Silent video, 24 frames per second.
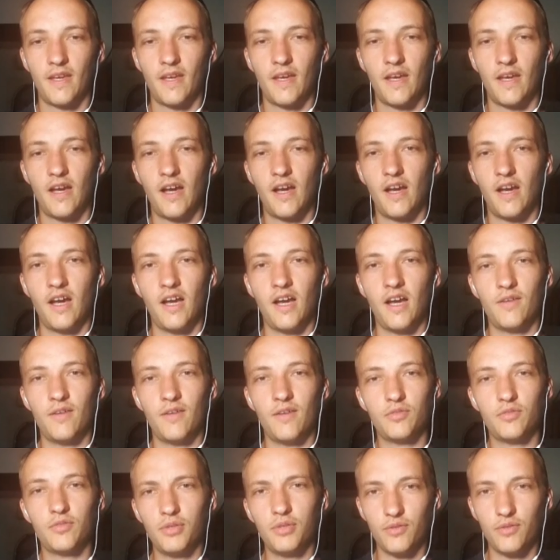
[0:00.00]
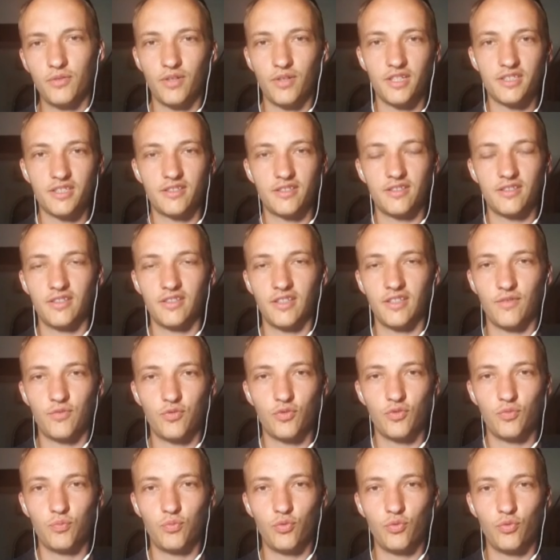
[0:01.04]
А вот первый раз на
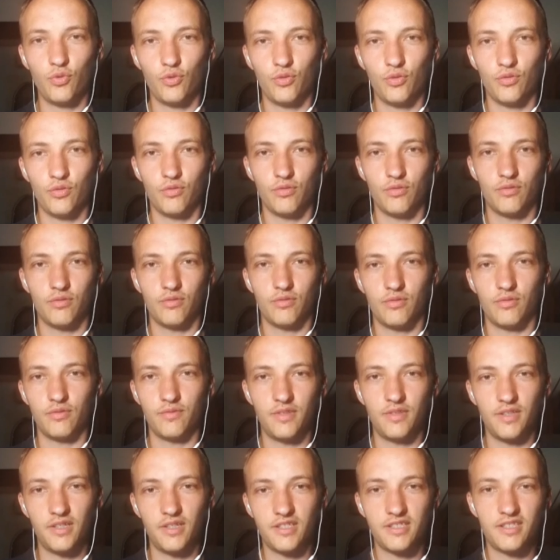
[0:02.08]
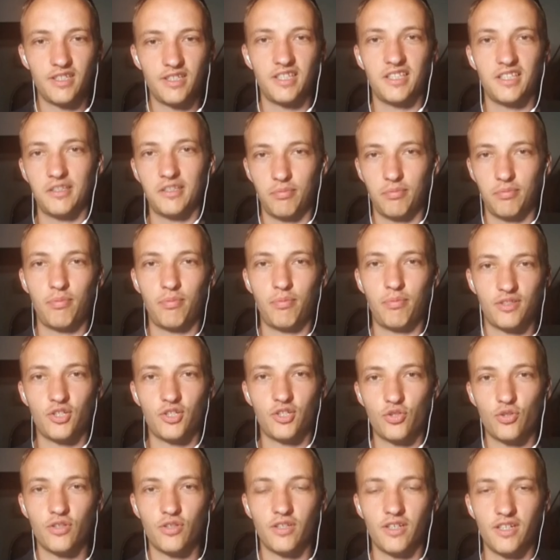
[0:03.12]
футбол э, в Дагестане ты попал как
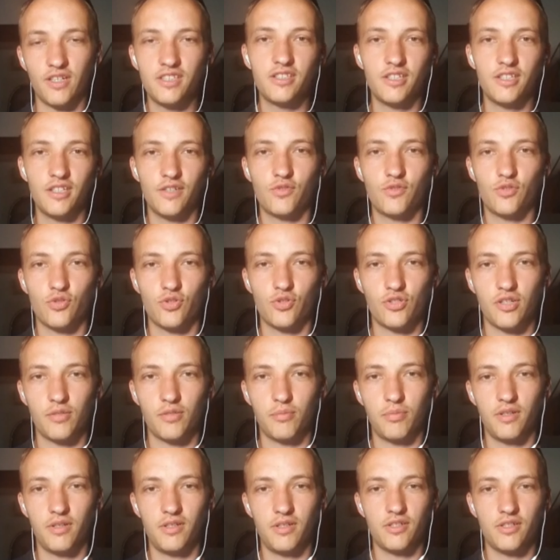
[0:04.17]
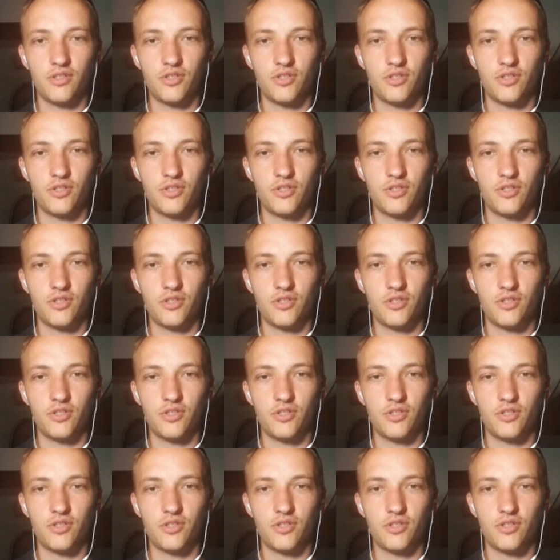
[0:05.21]
журналист или все же как болельщик?